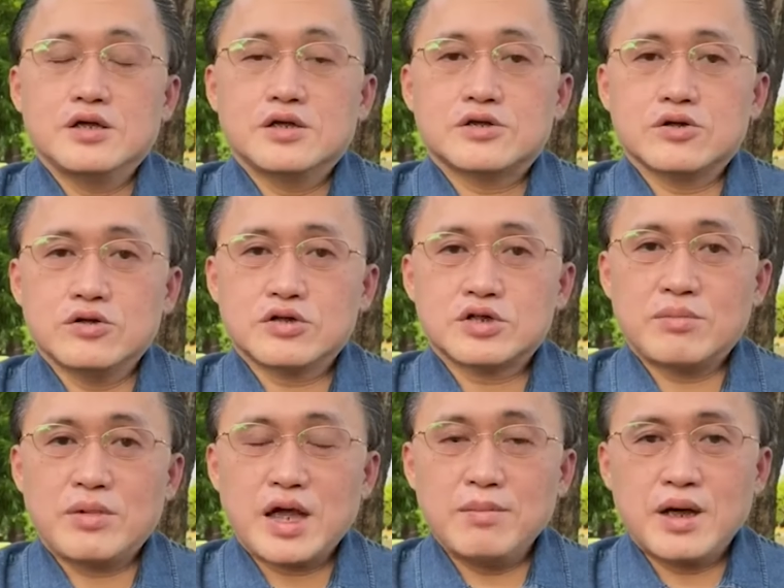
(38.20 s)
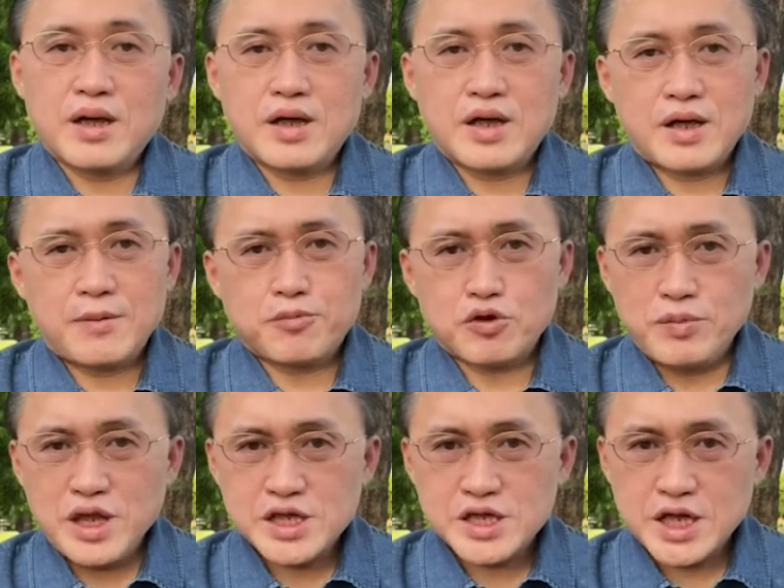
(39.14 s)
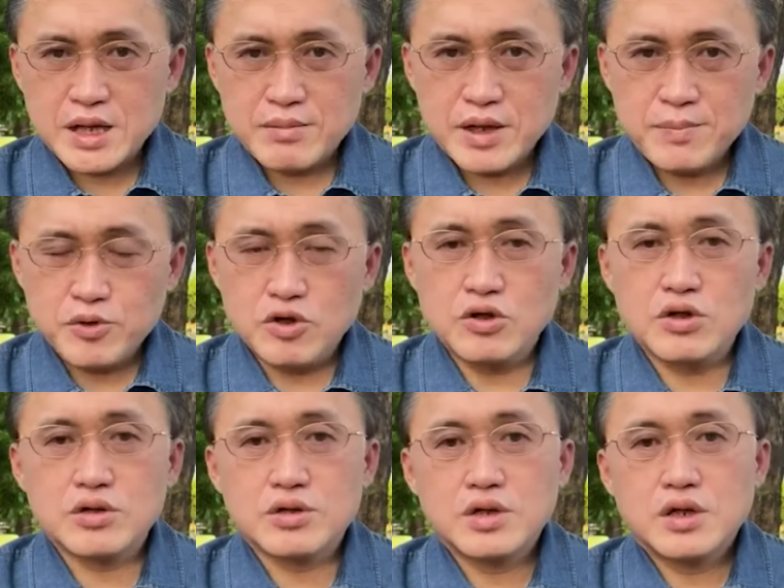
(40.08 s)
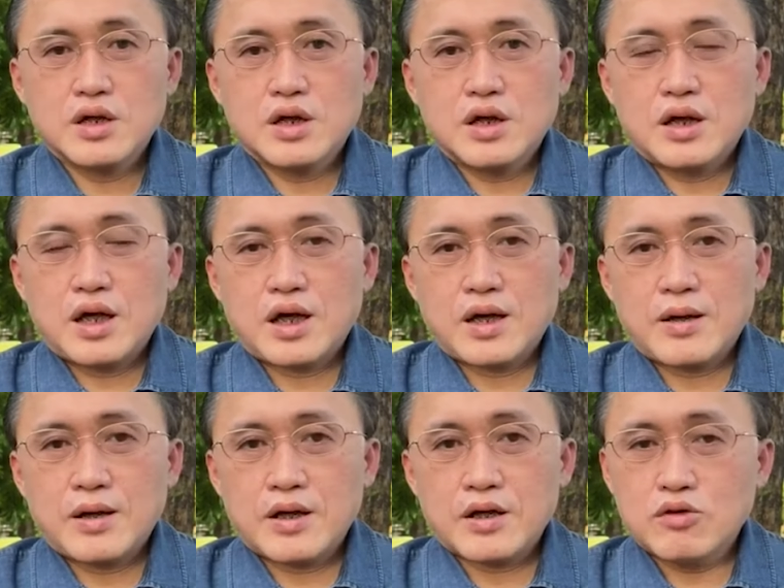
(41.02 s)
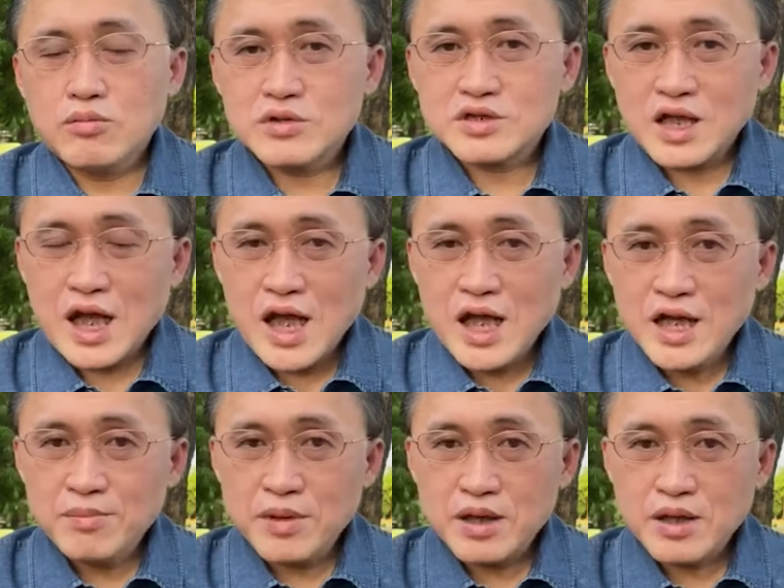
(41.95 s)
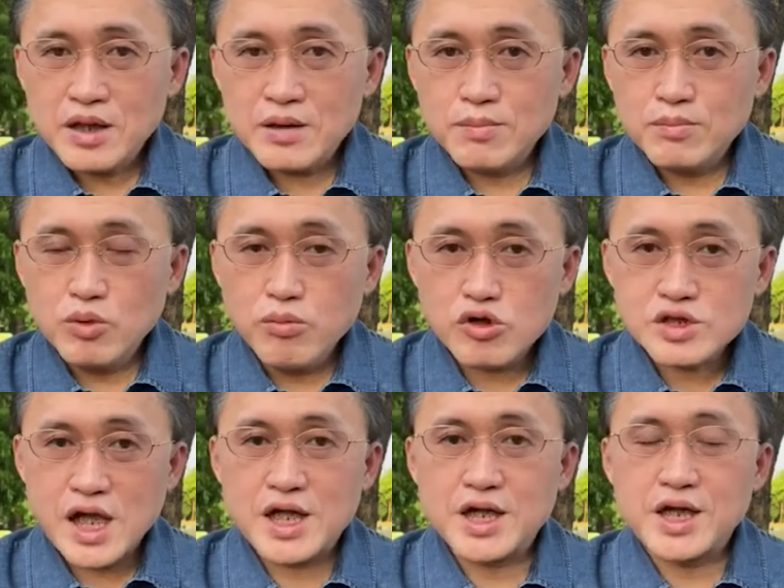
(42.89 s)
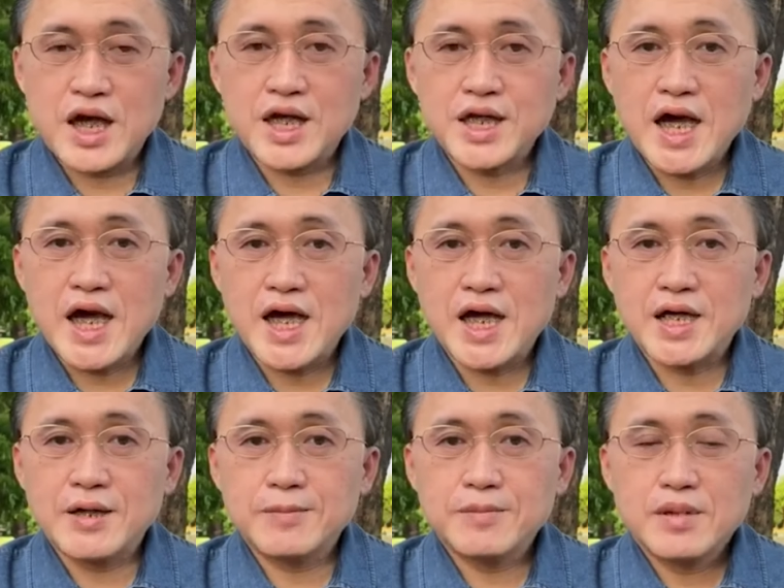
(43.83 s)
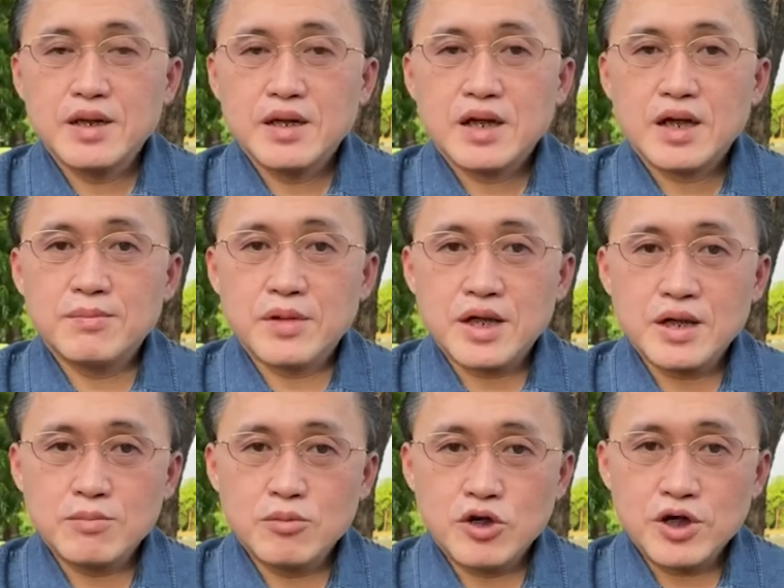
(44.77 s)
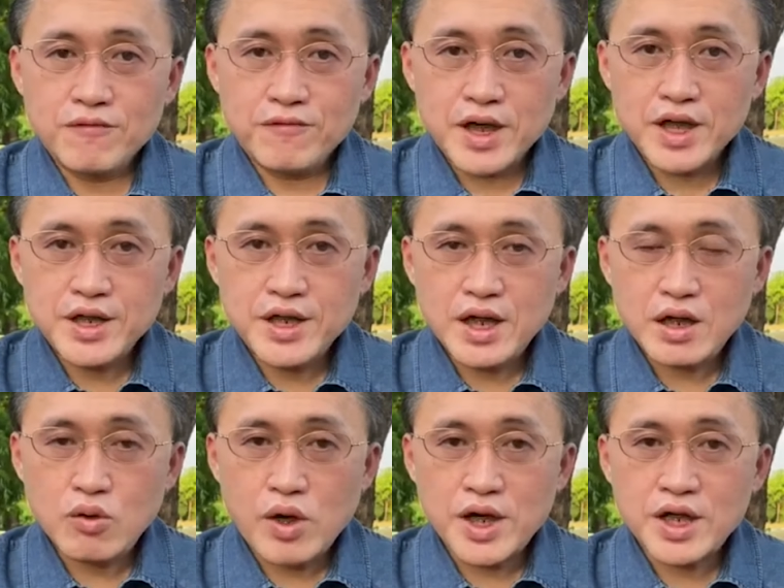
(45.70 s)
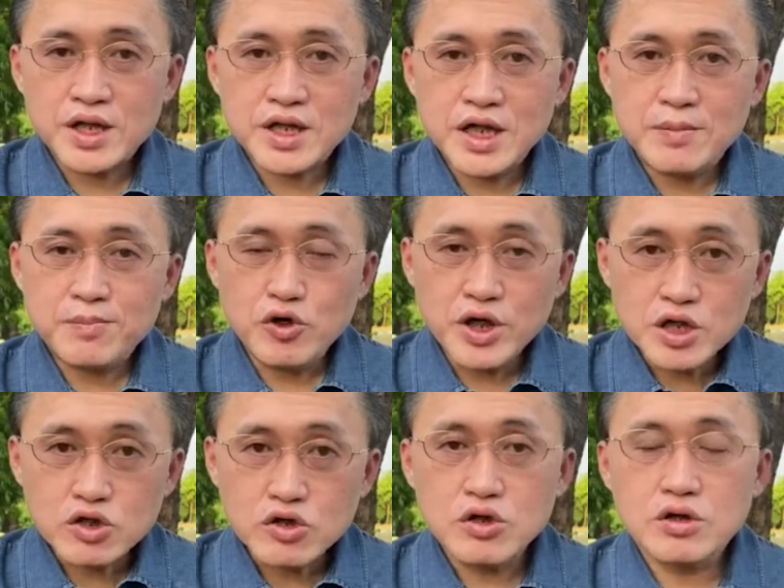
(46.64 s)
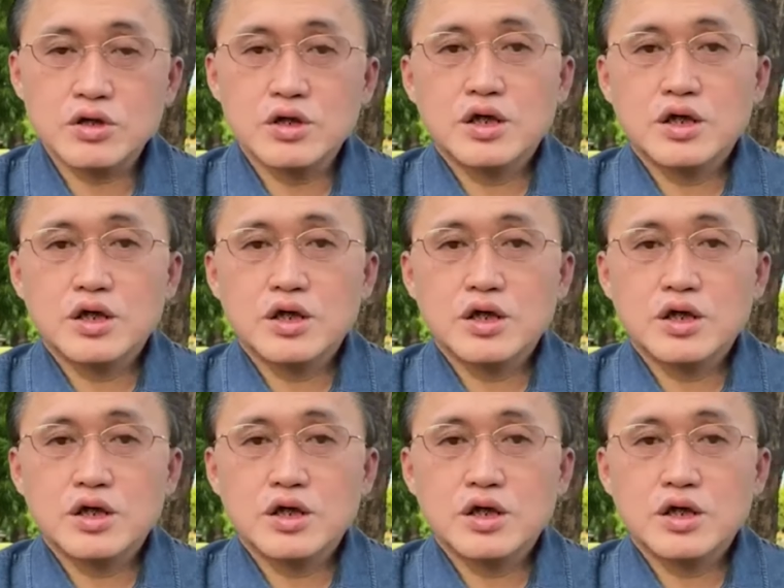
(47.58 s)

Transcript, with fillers: So sa mga ibang uh, probinsya naman po, uh, kung sakali mang uh, bubuksan dahan-dahan ay maging modified uh, quarantine po ito